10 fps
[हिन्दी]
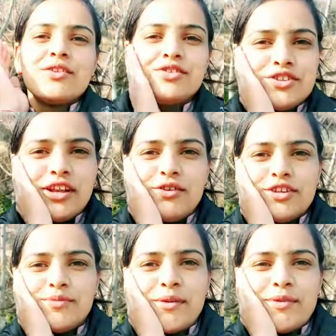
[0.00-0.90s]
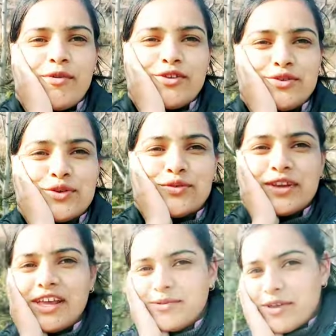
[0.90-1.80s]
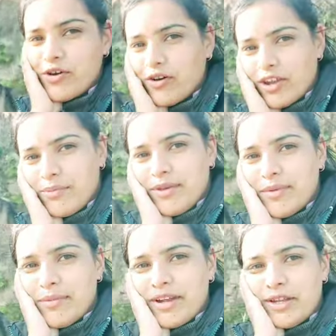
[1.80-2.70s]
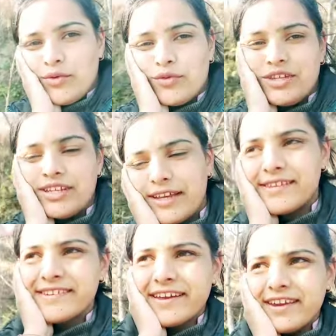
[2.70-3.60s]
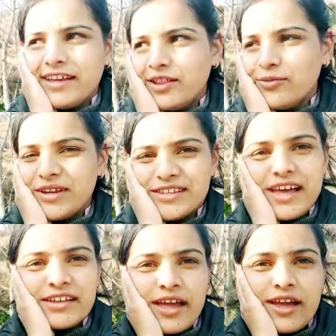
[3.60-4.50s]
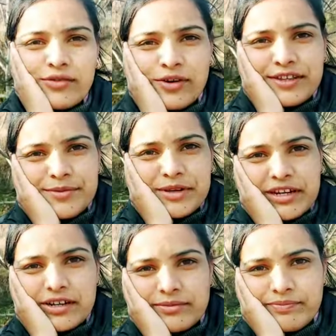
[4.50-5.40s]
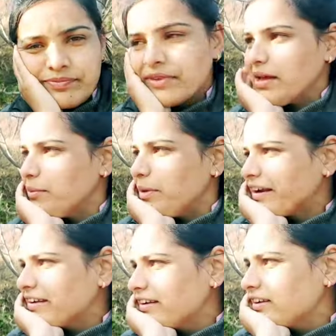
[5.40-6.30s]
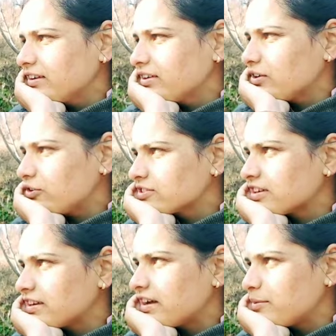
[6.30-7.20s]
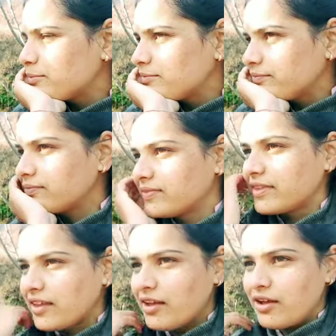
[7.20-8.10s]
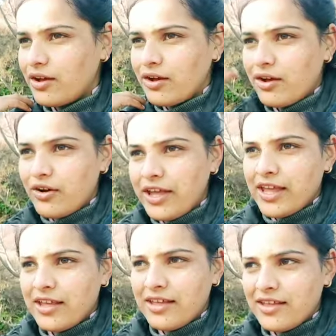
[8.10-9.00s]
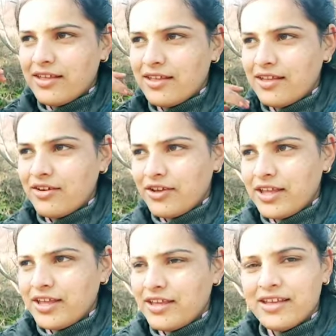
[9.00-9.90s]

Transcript: तो चलो जी मैं अभी पहुंच चुकी हूँ खेत में और अभी मैं बैठी हूँ जी रेस्ट करने तो मेरे साथ आया हुआ जी मेरा पार्टनर ऑस्कर राम ओए ओए